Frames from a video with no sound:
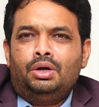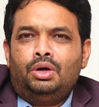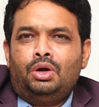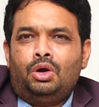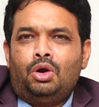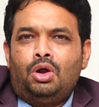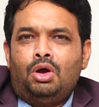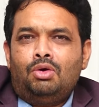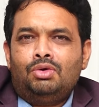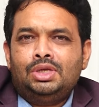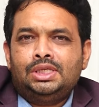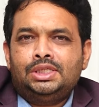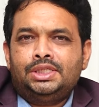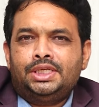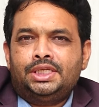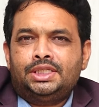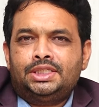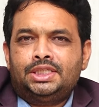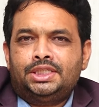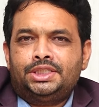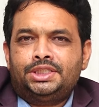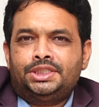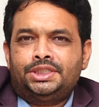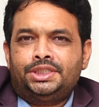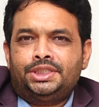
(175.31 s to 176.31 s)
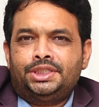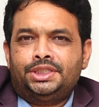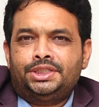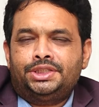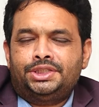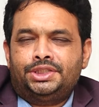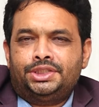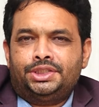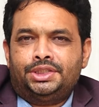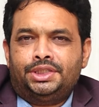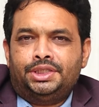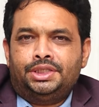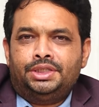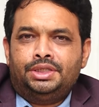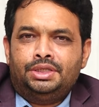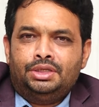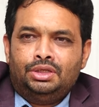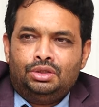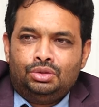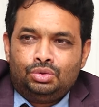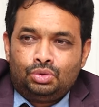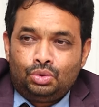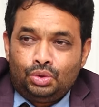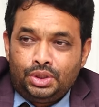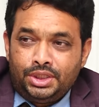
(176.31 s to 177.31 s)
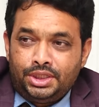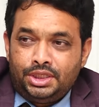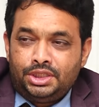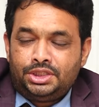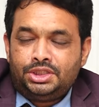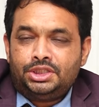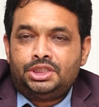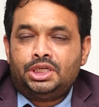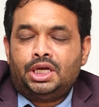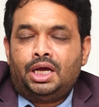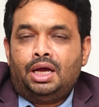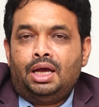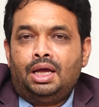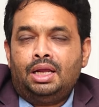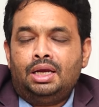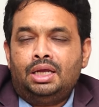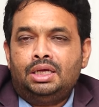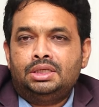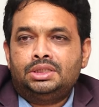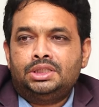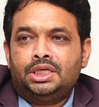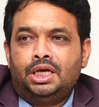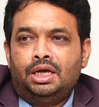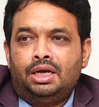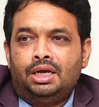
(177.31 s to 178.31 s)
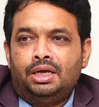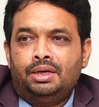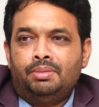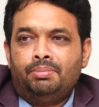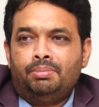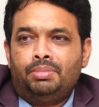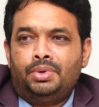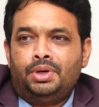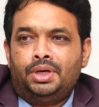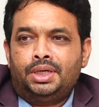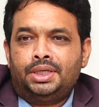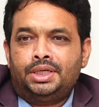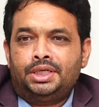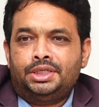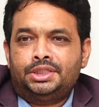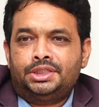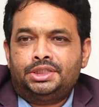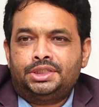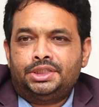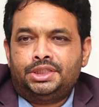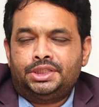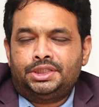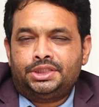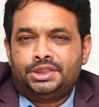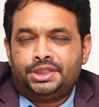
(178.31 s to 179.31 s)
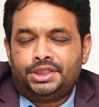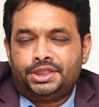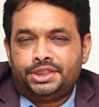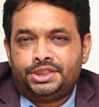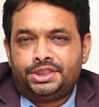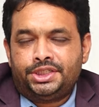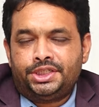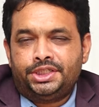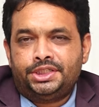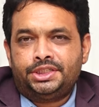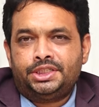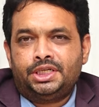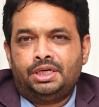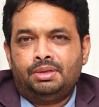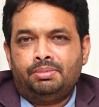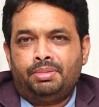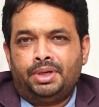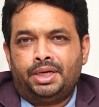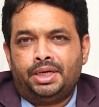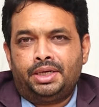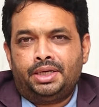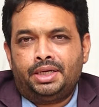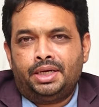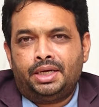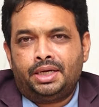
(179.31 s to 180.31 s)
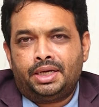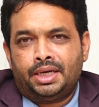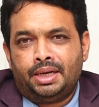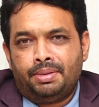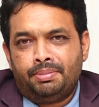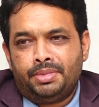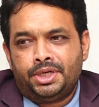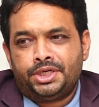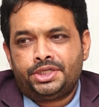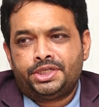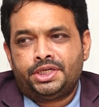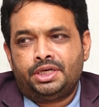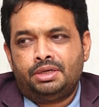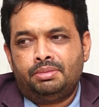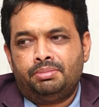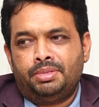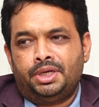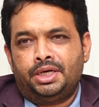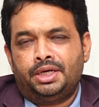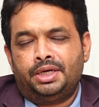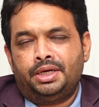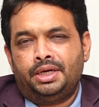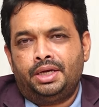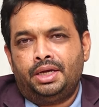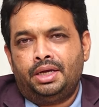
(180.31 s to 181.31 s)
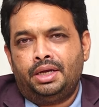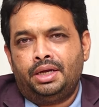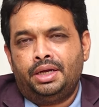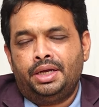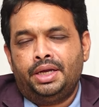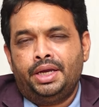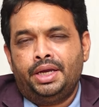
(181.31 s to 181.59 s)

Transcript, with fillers: ట్రావెల్ చేసే స్ట్రెచ్ ఇది సో ఇది చాలా చాలా ఇంపార్టెంట్ స్ట్రెచ్ రెసిడెన్షియల్ పరంగా కమర్షియల్ పరంగా